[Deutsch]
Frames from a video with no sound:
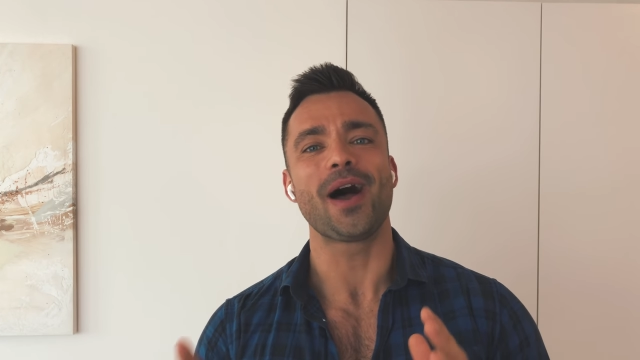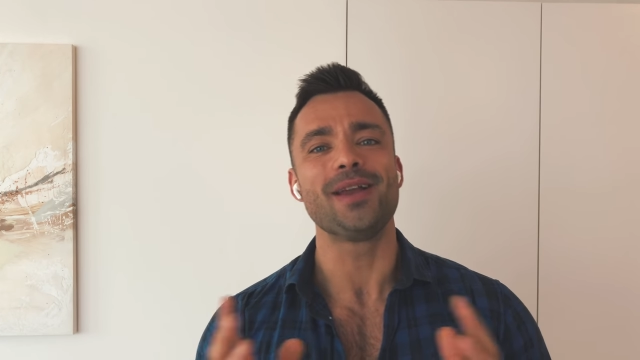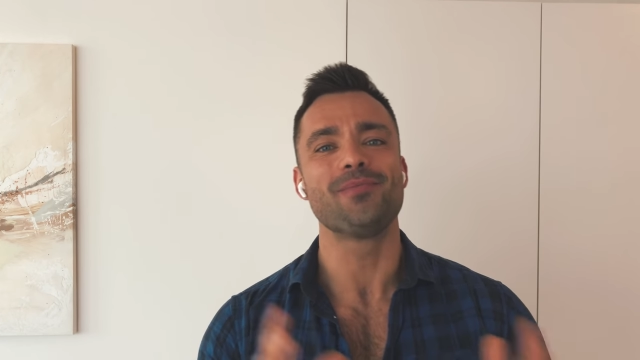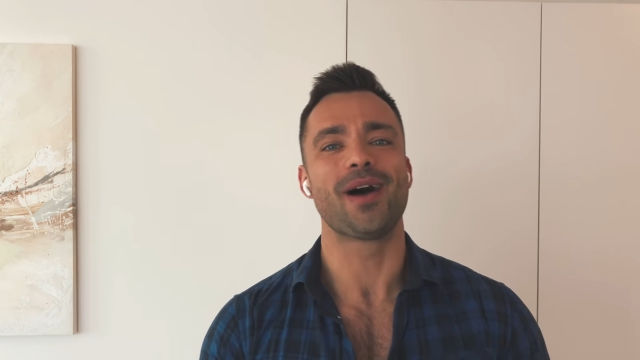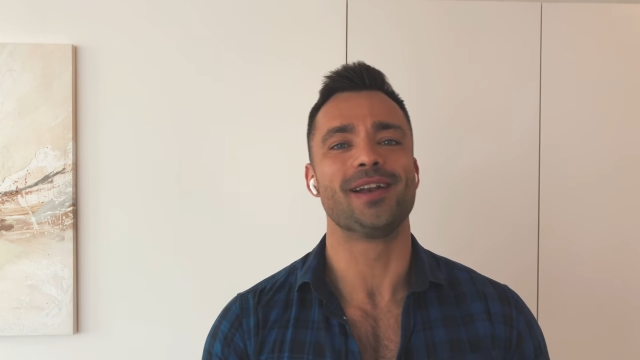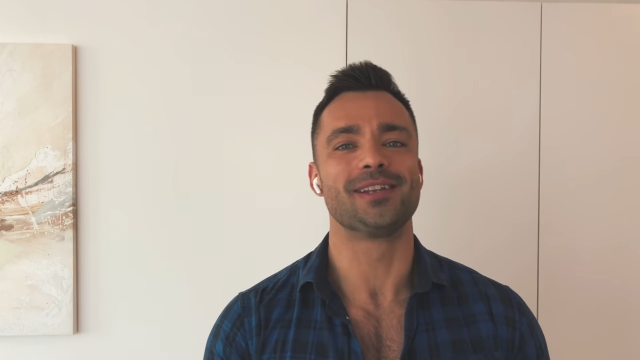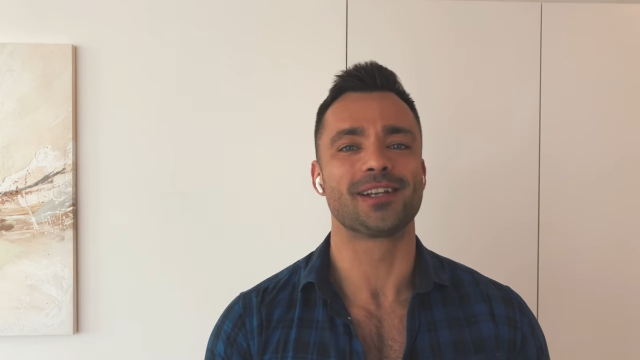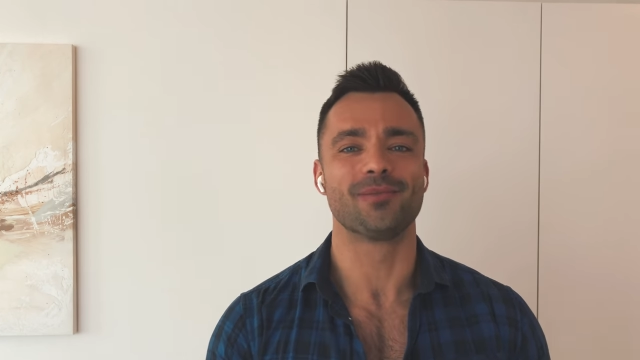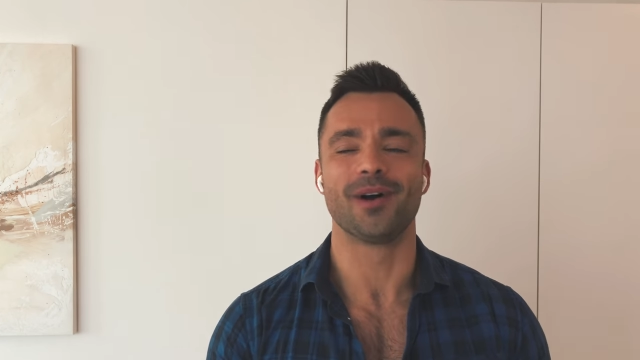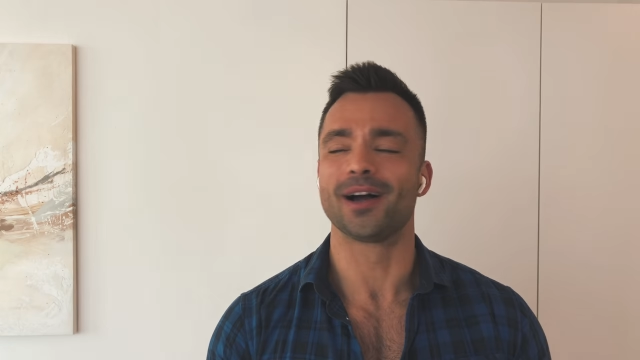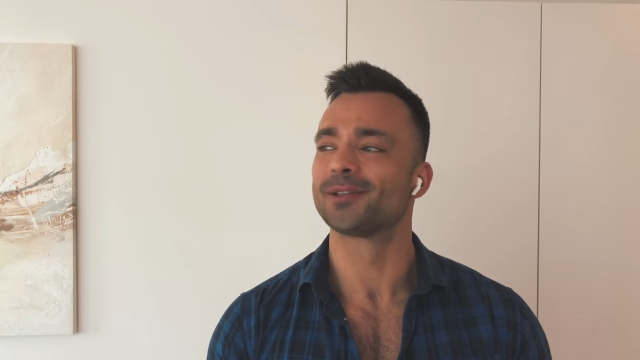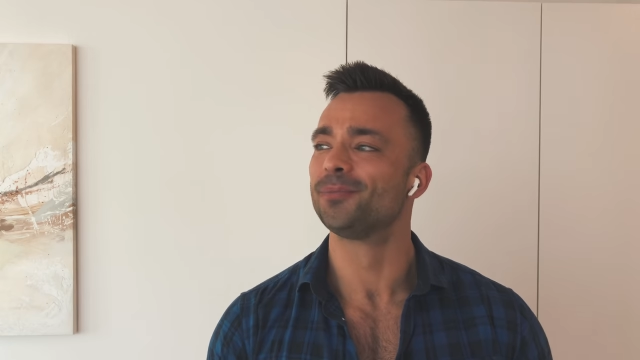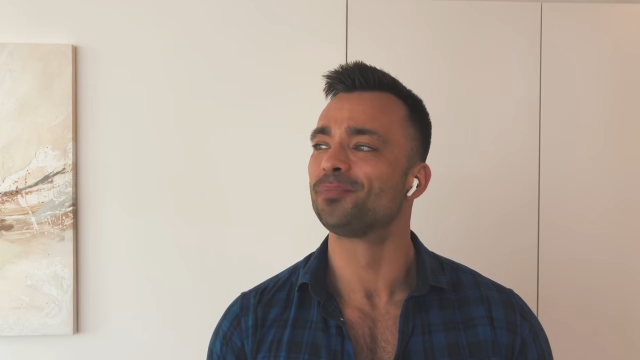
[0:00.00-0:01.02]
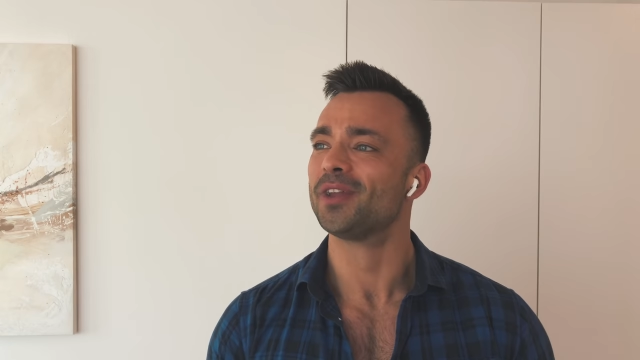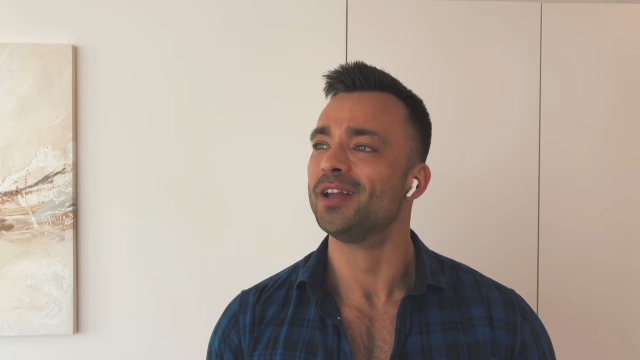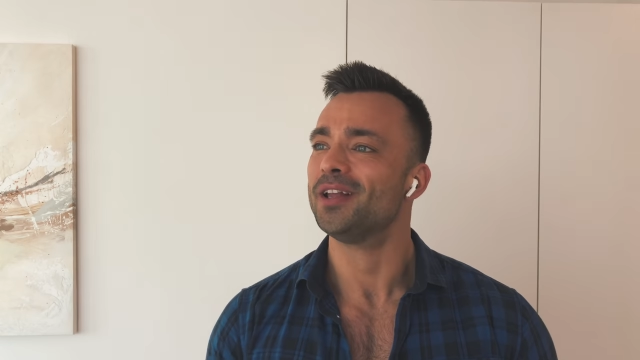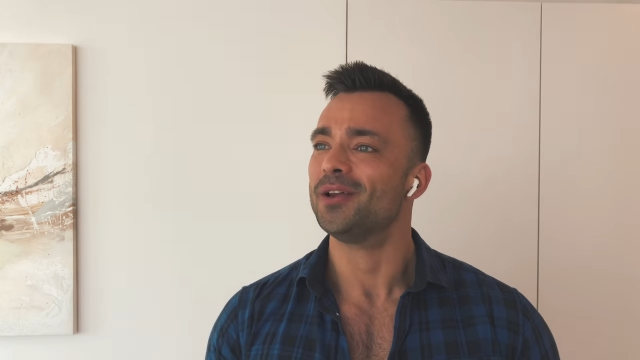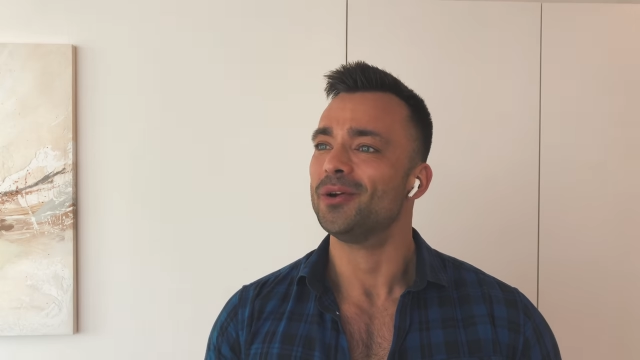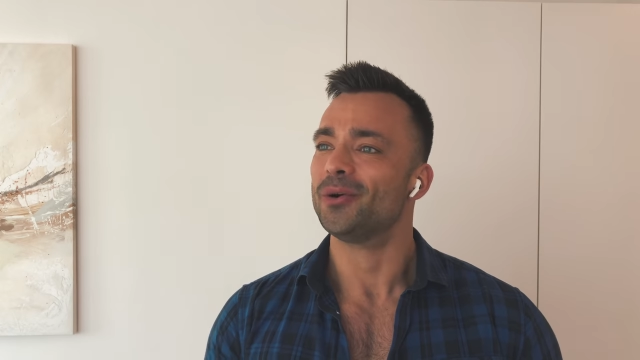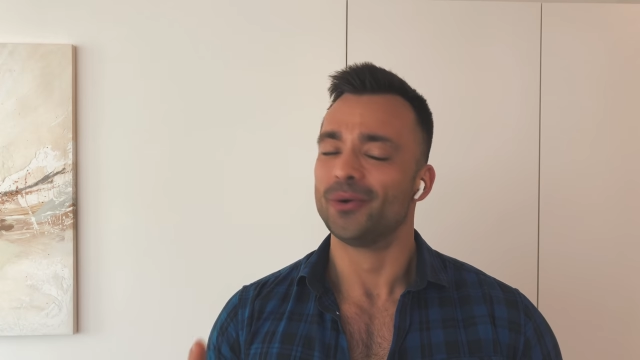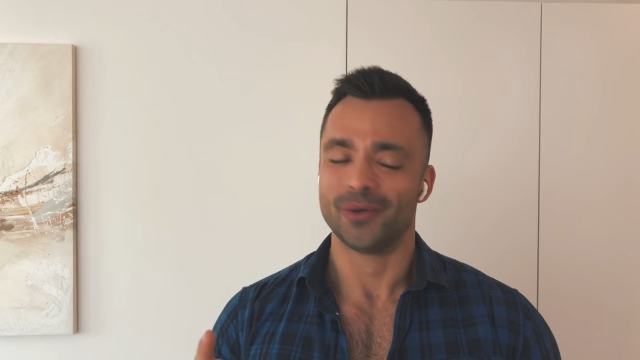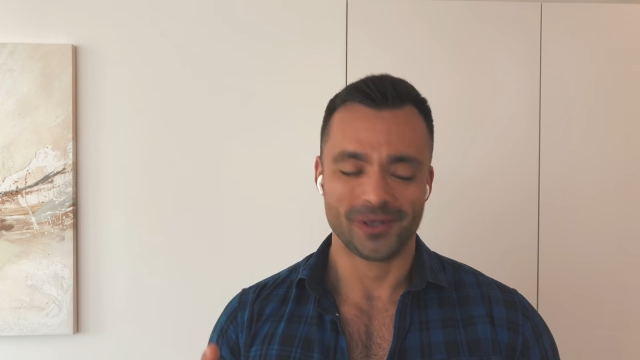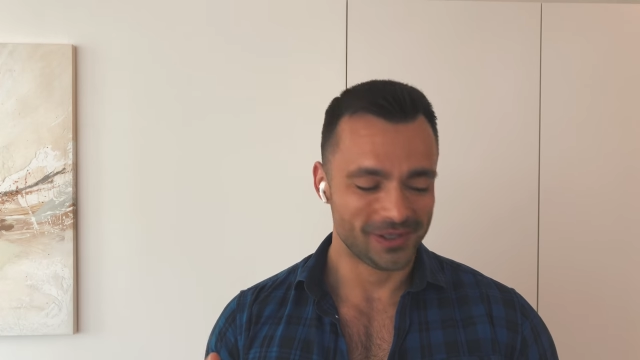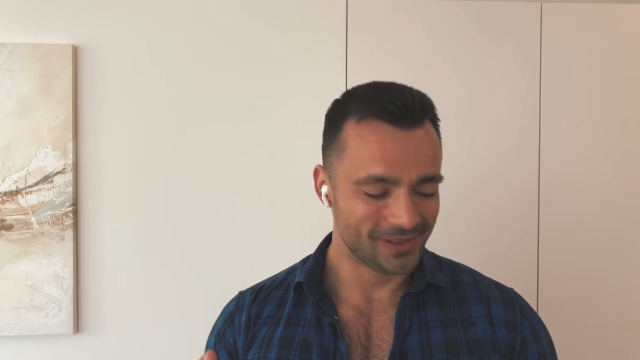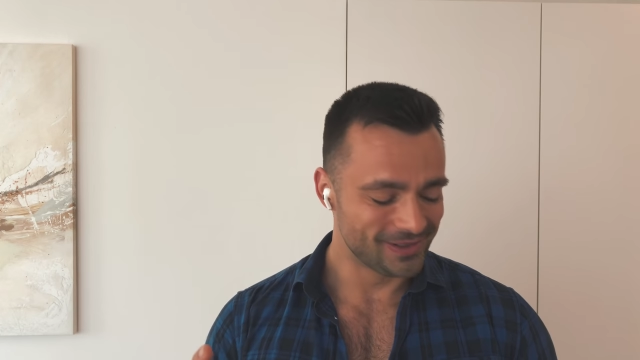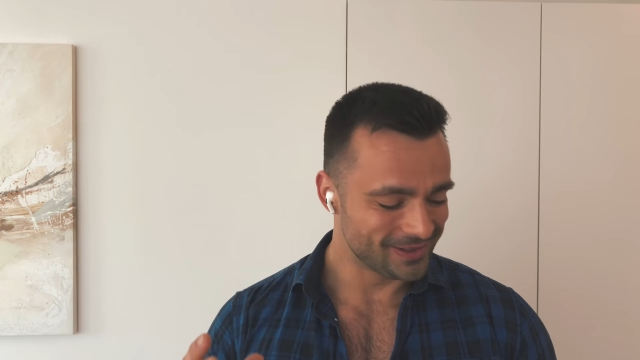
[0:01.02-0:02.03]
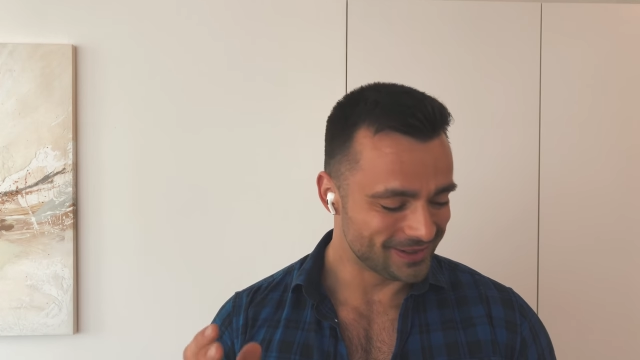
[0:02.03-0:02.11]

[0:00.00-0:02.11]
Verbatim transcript: einmalig gemacht. Und